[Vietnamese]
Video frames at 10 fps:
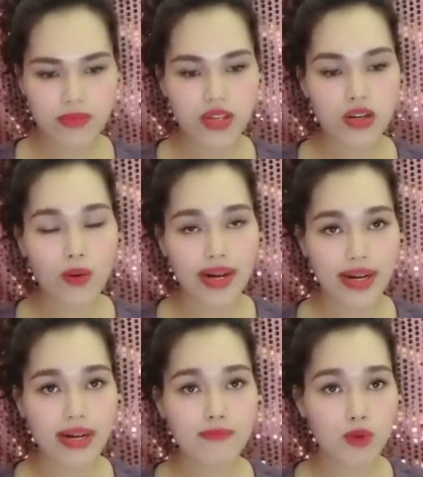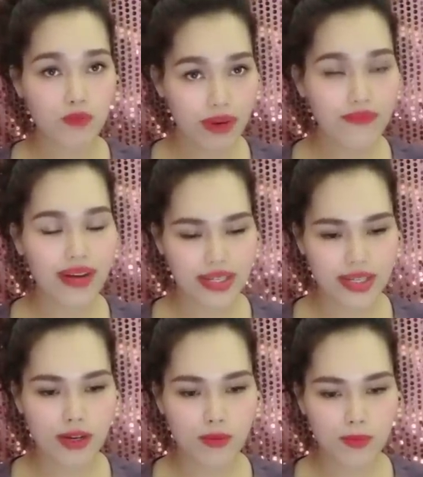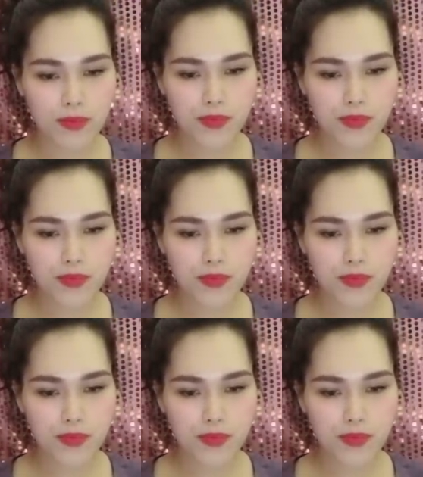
nhưng quà cáp cũng mất vài triệu.